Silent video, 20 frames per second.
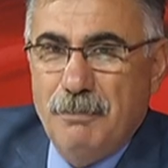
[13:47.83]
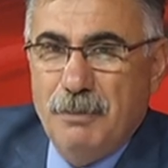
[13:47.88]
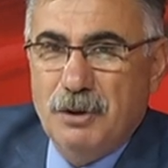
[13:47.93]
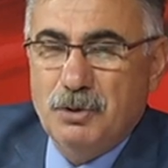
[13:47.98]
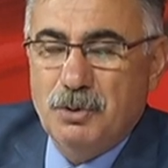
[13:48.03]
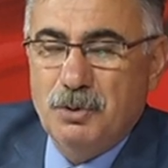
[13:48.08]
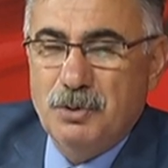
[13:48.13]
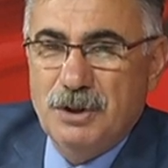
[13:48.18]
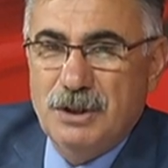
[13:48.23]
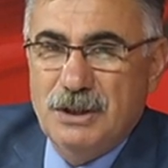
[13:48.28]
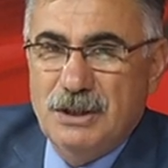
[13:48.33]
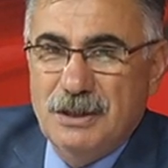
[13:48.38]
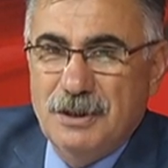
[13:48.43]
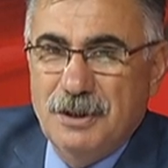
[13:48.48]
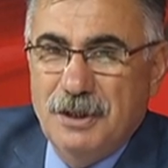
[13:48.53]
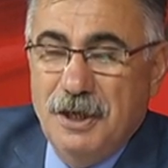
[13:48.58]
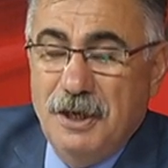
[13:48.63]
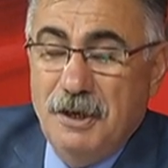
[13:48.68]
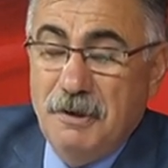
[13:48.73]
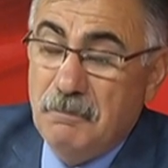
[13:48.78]
Maç
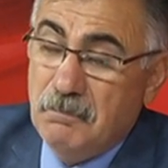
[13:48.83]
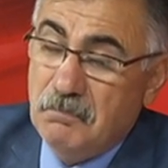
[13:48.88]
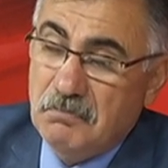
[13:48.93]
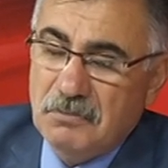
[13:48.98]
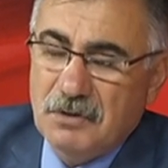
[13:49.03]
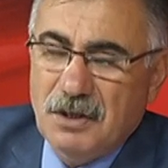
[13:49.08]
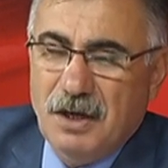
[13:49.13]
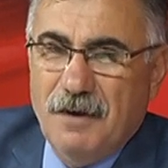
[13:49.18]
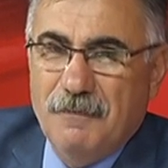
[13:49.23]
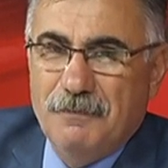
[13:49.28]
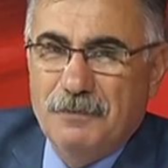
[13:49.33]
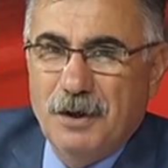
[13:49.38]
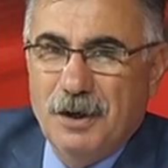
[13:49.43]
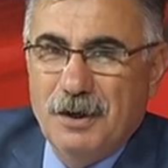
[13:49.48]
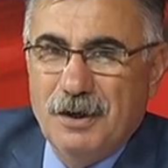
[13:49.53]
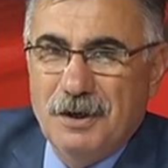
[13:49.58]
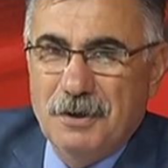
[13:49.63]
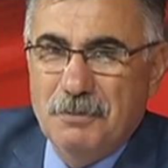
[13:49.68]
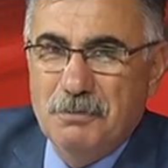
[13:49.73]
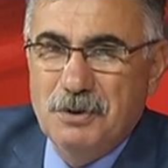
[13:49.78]
öncesinde
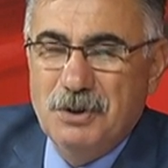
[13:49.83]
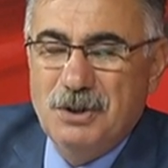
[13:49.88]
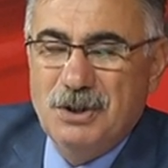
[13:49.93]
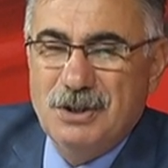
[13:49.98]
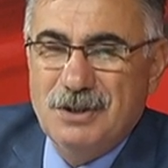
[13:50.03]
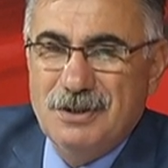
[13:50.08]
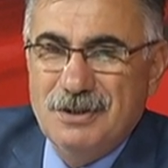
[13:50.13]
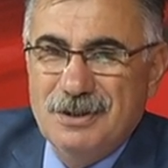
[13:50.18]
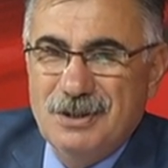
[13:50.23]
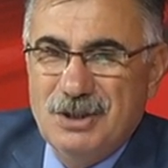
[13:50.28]
taraftarlarımız